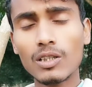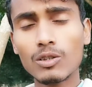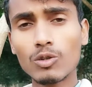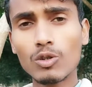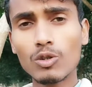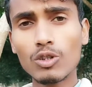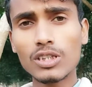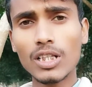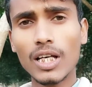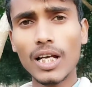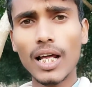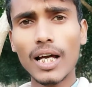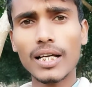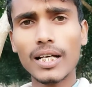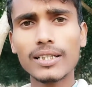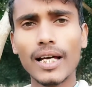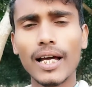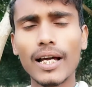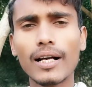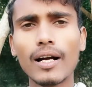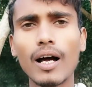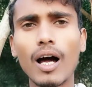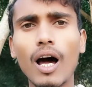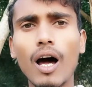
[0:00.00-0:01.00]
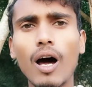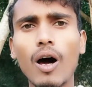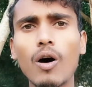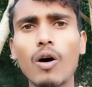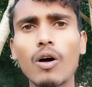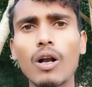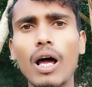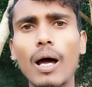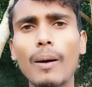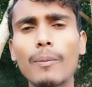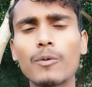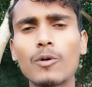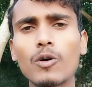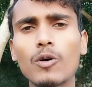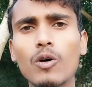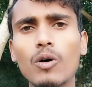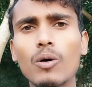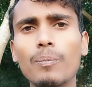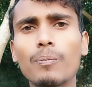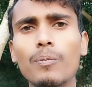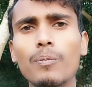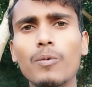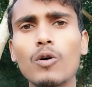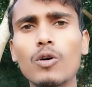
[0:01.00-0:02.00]
तो चला जाएगा और आपको
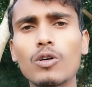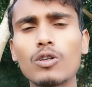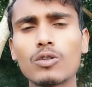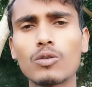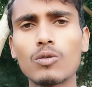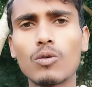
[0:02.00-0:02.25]
पोर्ट